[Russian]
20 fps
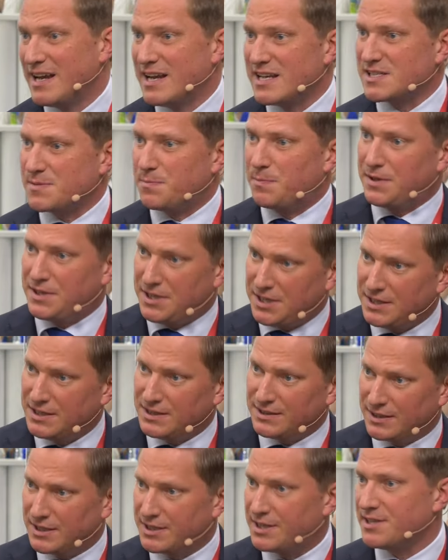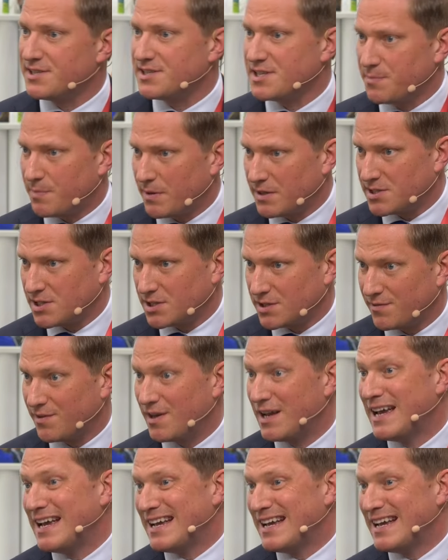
с 5 до 10%.